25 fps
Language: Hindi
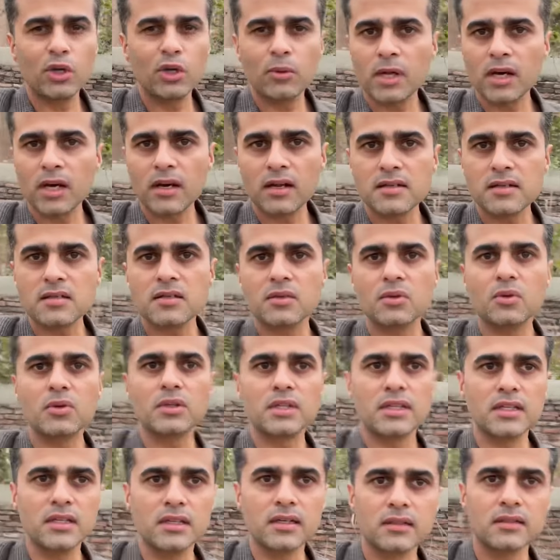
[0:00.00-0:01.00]
बनाने से रोक
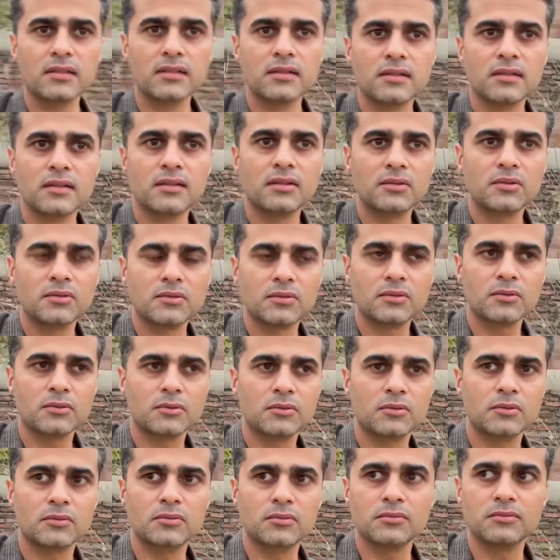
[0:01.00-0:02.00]
दिया
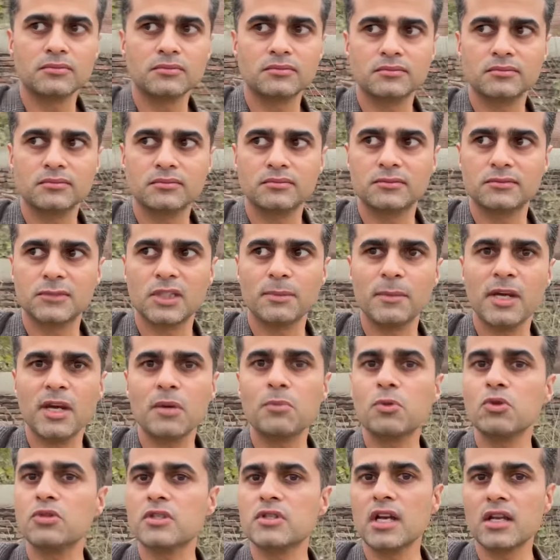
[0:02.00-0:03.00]
तो जब मैंने
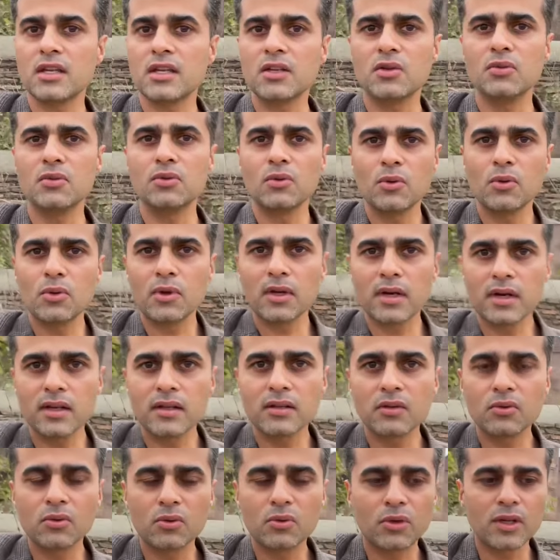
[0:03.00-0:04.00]
पूछा कि क्यों रोक रहे हैं
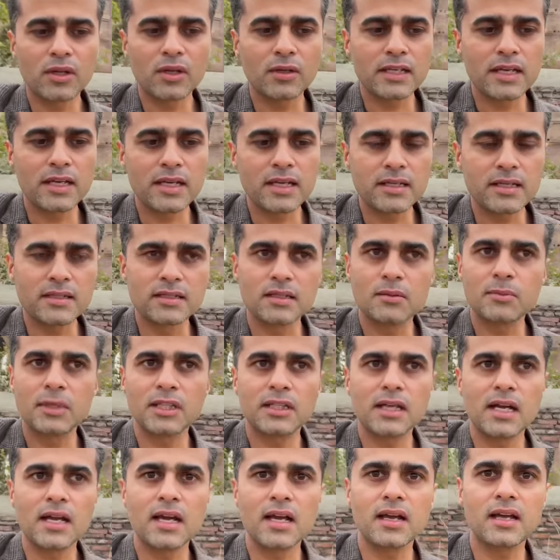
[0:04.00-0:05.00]
तो उन्होंने यही रीज़न
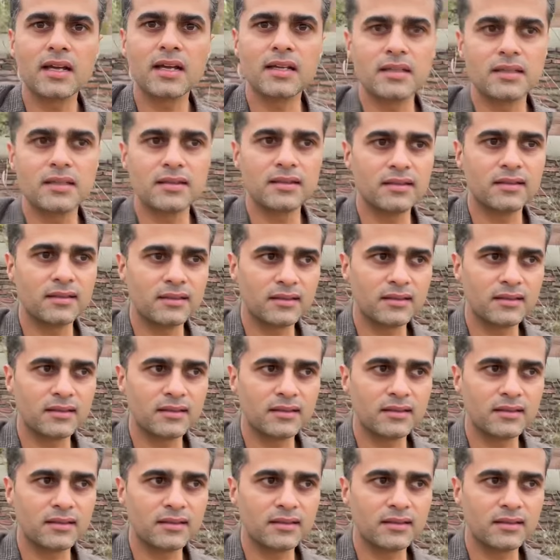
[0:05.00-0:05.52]
बताया है कि